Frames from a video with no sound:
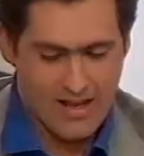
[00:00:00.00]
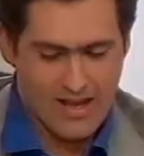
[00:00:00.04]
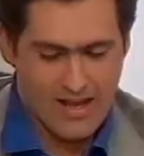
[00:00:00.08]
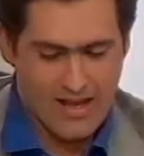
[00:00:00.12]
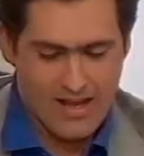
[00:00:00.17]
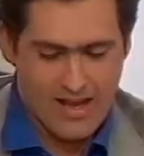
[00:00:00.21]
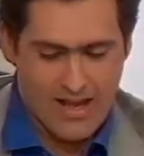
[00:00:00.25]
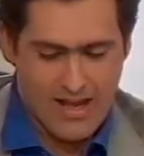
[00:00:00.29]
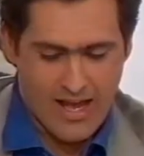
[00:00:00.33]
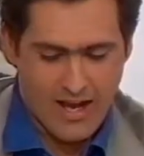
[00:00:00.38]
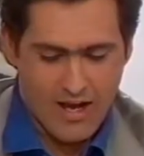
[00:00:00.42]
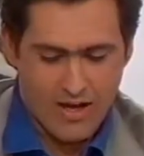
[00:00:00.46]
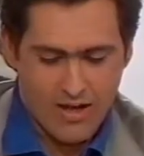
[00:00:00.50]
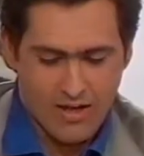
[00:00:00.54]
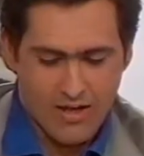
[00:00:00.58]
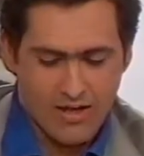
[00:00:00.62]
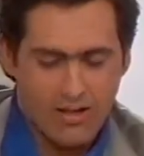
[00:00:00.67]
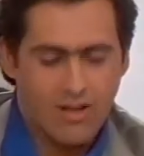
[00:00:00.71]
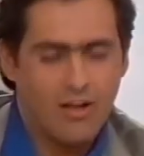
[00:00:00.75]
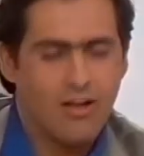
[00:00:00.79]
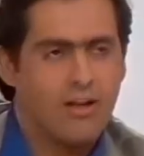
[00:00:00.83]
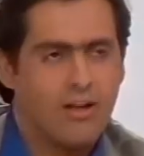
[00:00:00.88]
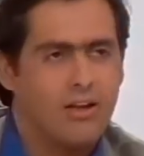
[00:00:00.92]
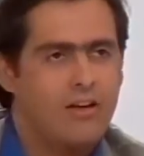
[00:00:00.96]
Mm.
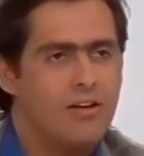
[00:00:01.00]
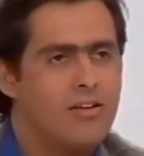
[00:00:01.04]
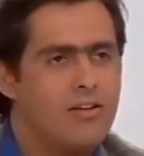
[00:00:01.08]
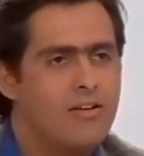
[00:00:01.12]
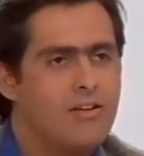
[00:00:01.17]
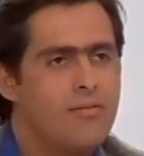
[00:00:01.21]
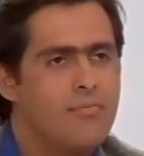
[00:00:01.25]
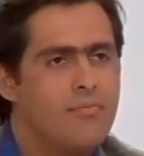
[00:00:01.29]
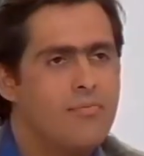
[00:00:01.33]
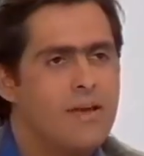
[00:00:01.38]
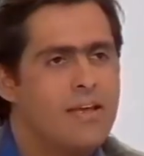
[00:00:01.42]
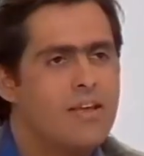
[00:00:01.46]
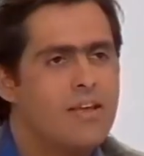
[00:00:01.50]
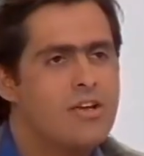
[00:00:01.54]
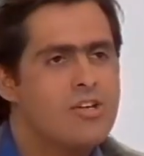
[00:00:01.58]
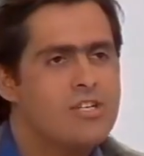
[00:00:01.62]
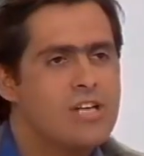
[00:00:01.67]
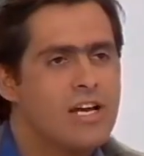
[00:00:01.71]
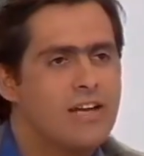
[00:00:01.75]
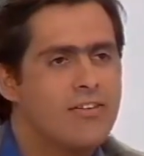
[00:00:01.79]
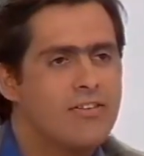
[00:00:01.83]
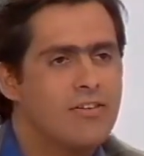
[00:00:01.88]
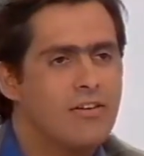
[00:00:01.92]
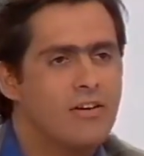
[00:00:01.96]
Alors, euh,
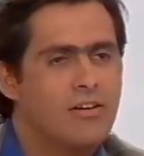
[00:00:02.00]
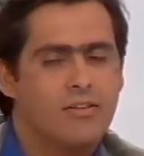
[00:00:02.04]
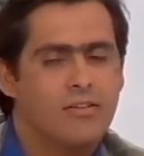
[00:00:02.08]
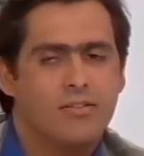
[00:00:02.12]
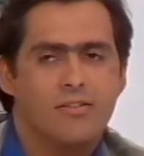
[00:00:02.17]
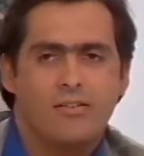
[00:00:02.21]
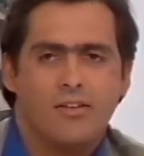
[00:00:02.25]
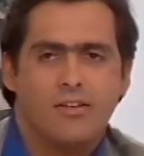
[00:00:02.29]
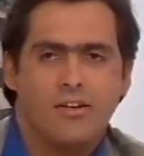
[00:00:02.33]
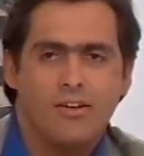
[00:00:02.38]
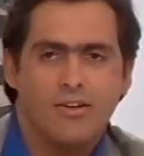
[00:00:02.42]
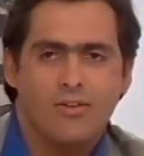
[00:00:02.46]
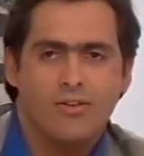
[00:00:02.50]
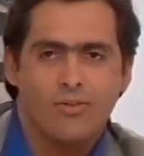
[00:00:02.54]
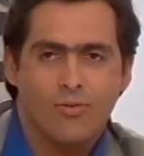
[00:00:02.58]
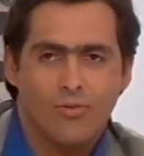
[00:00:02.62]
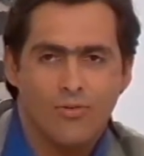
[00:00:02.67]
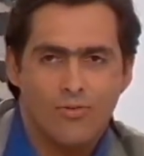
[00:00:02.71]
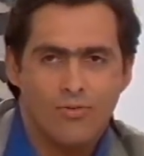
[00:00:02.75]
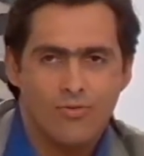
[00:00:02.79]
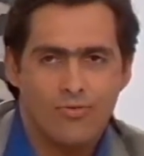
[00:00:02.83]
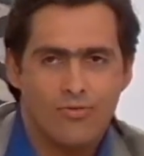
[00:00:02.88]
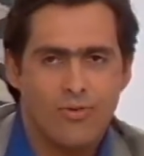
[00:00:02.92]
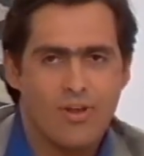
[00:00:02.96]
Michael Jackson,
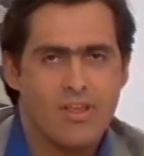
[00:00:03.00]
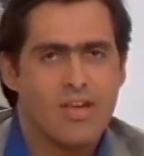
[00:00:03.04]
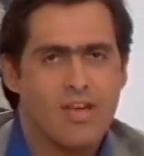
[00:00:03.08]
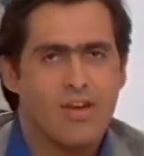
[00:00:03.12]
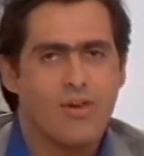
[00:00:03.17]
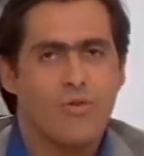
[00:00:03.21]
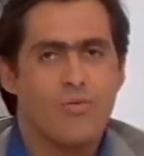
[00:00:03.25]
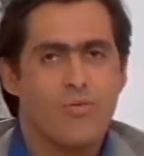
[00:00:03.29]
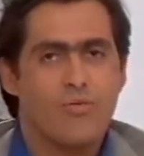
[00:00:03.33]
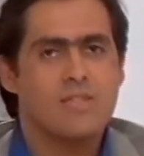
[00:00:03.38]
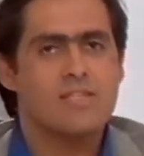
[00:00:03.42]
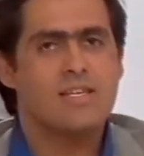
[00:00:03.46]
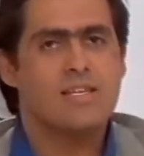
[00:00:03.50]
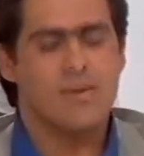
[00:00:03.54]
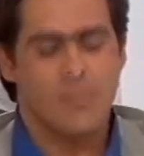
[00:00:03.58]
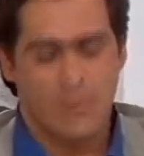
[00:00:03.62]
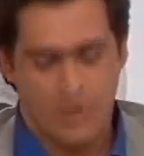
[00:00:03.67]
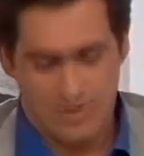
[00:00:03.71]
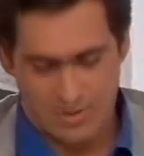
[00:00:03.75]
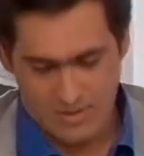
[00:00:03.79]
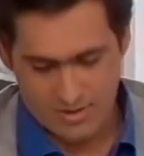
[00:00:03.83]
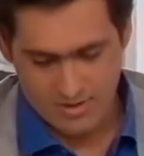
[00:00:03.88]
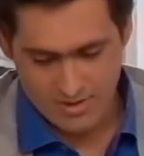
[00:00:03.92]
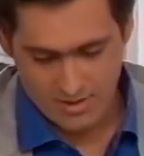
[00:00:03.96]
euh, on le voyait au
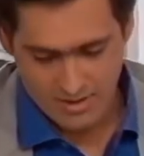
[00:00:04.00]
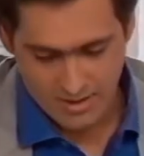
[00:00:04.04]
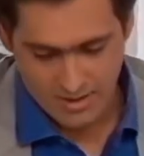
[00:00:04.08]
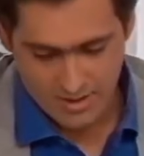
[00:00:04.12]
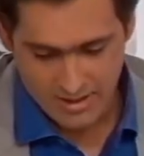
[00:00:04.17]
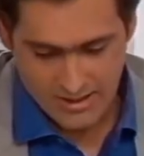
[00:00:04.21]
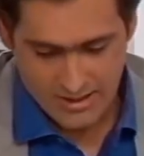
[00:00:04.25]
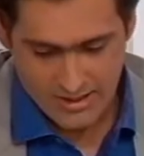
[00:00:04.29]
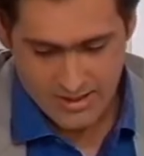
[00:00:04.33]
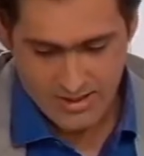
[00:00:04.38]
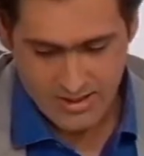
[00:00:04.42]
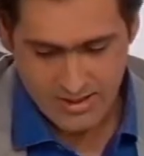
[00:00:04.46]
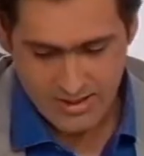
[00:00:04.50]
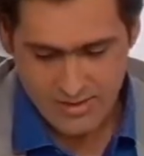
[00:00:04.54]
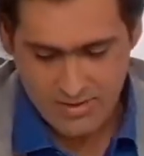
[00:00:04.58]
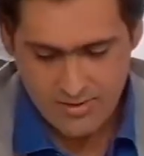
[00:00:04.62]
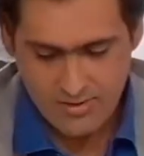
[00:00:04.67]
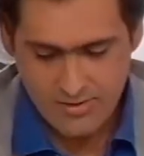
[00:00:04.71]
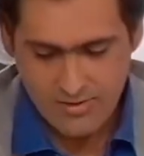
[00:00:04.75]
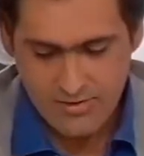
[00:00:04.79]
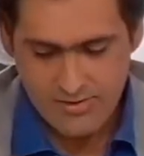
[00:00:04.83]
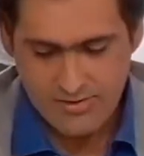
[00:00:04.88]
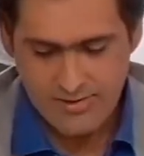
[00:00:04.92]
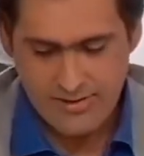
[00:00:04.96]
huitième rang
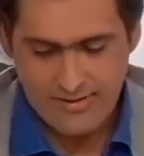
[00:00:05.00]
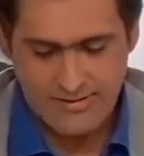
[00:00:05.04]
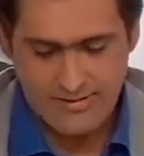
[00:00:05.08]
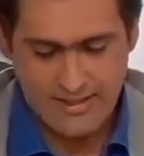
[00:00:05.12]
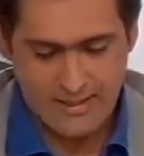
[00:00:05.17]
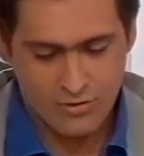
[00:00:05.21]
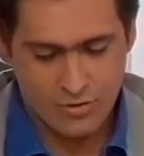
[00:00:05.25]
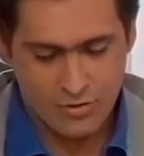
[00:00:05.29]
euh, de